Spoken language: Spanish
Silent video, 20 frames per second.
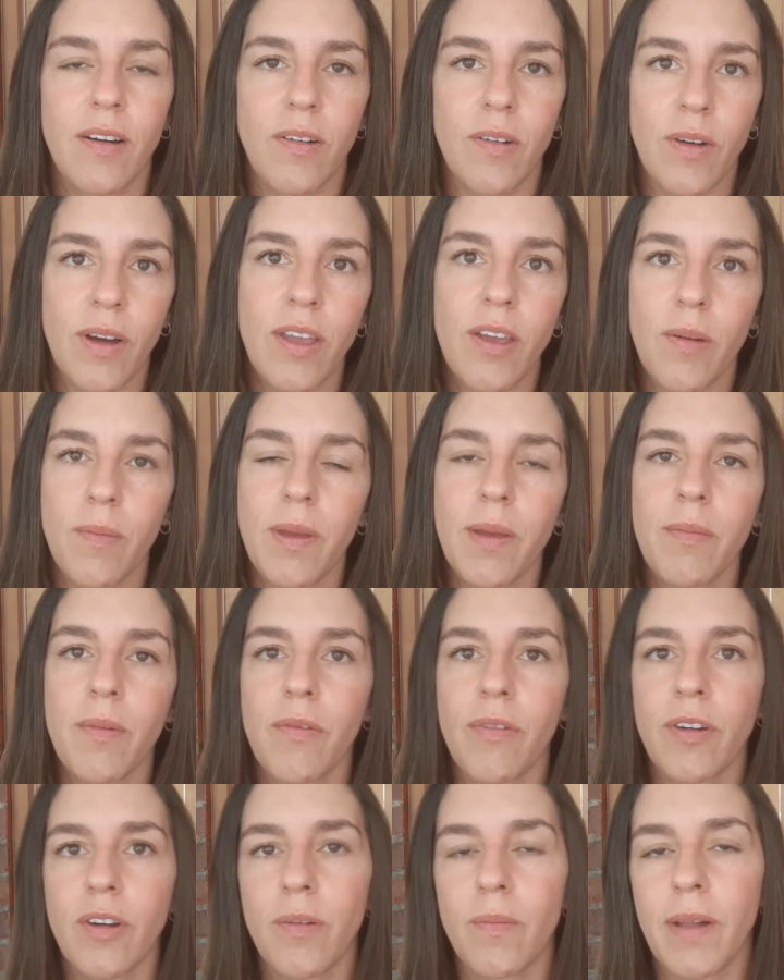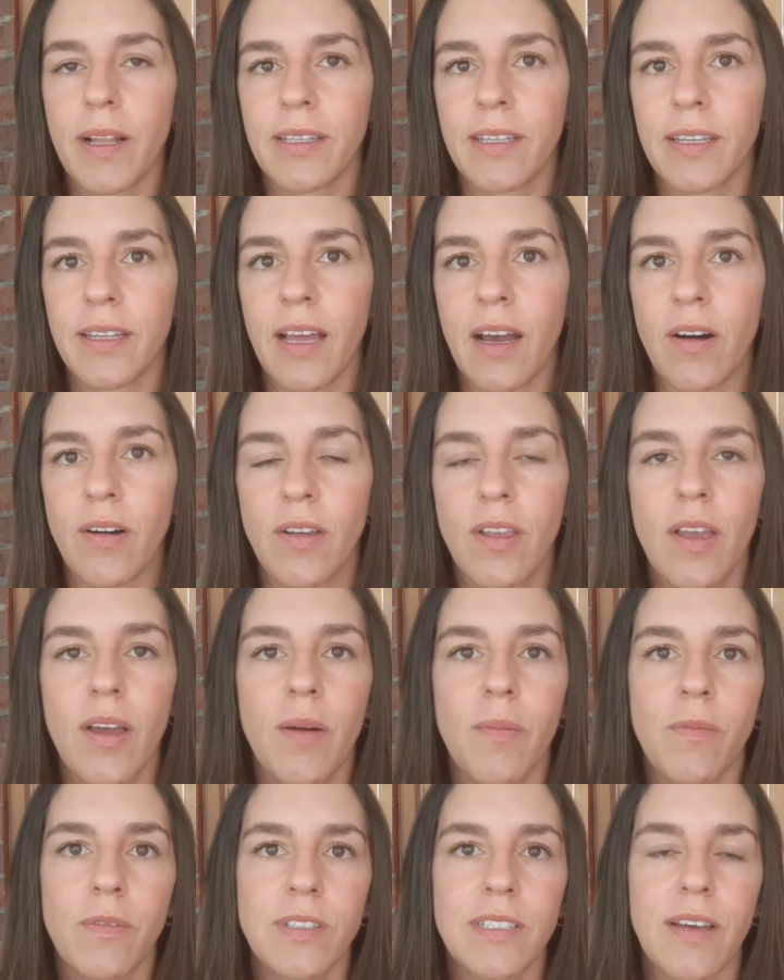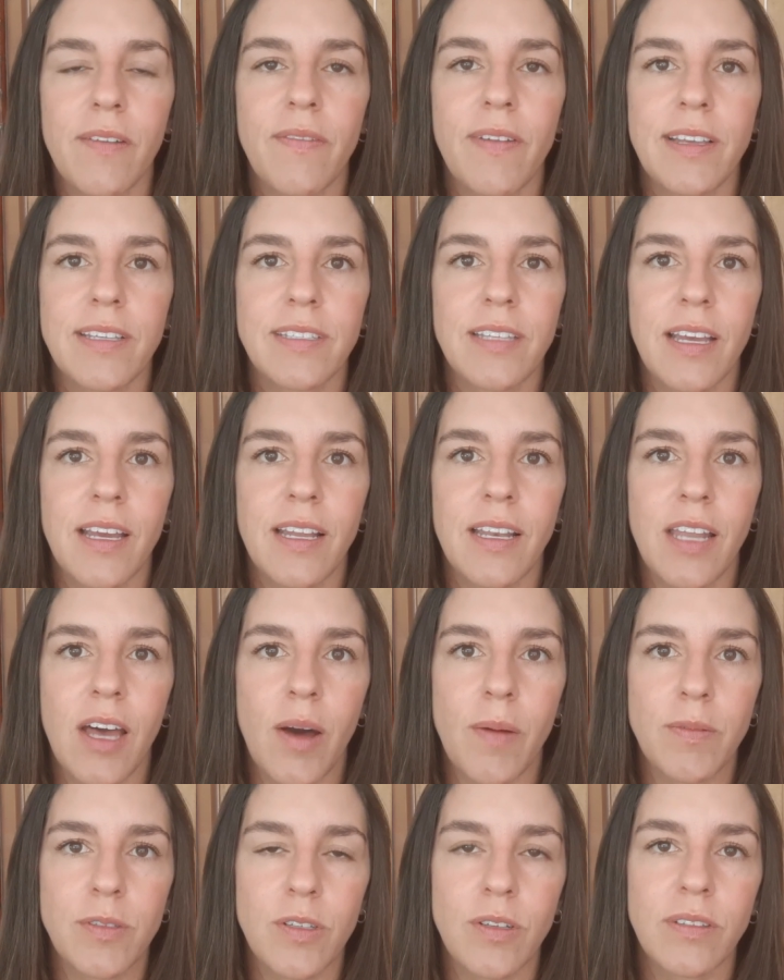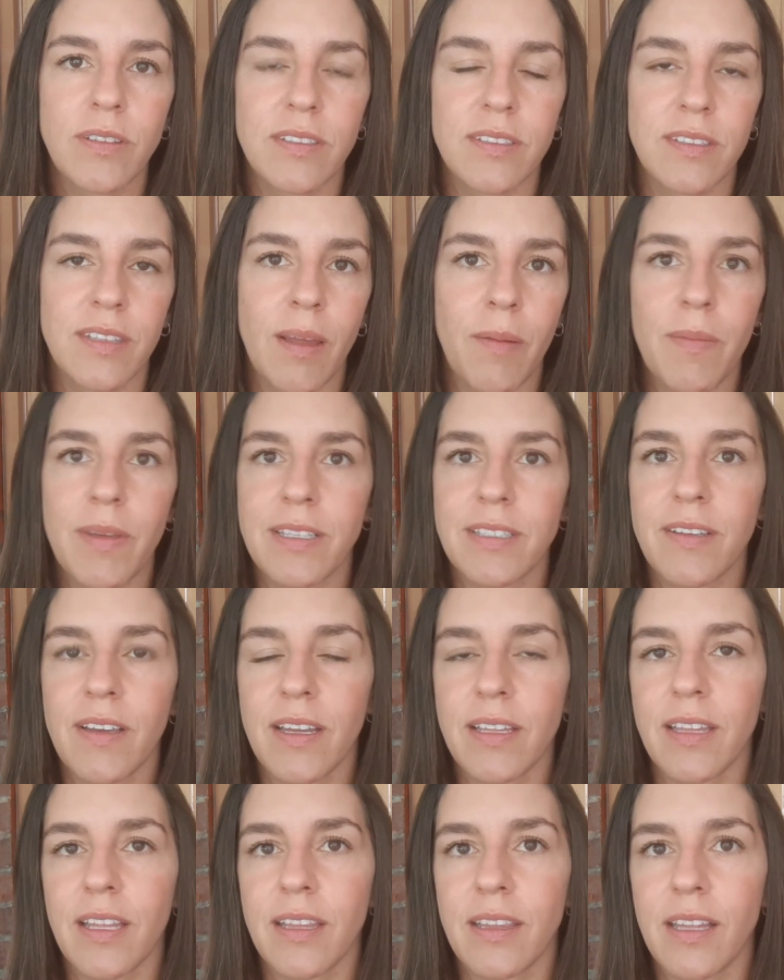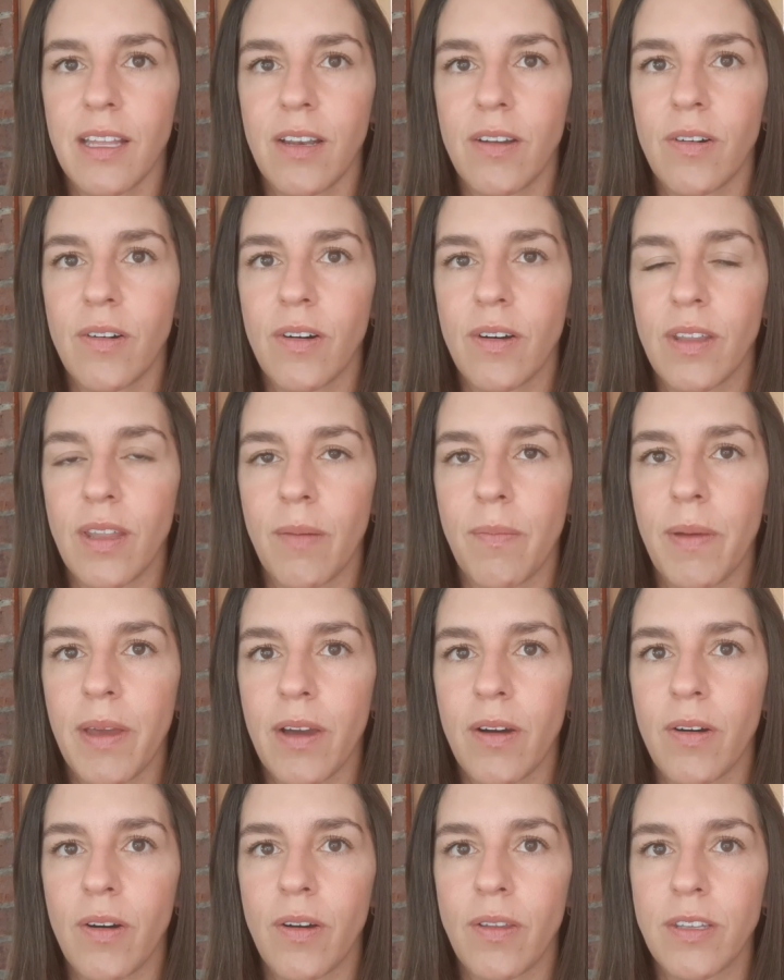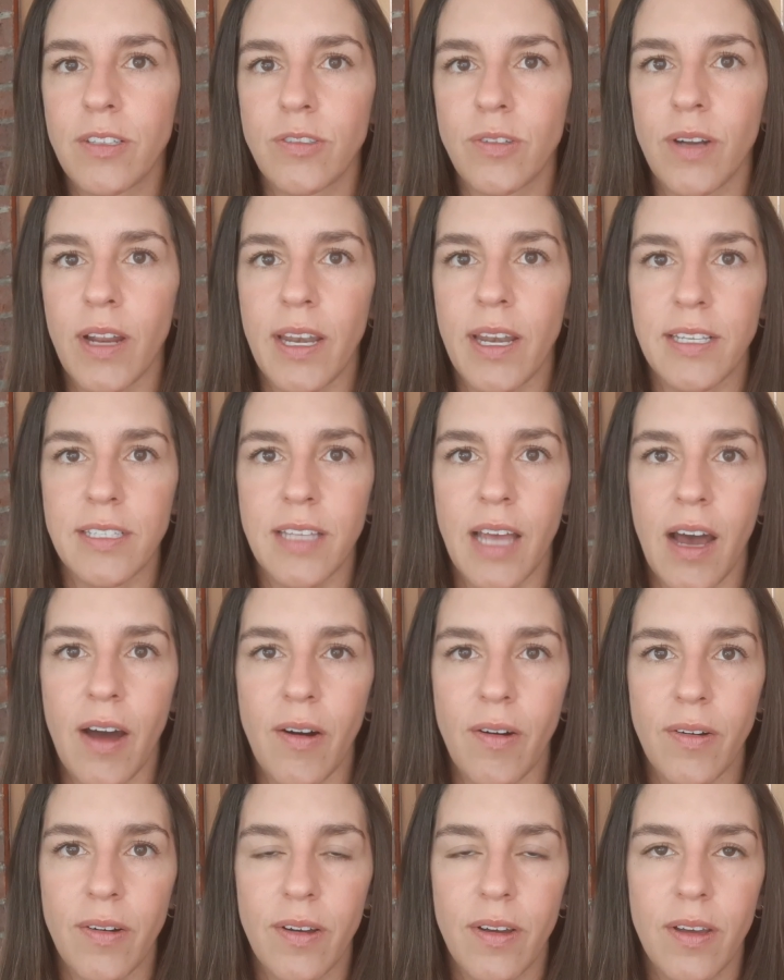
o ellos mismos fueron maltratados. Muchas veces en la adopción también se ve este estilo de apego desorganizado.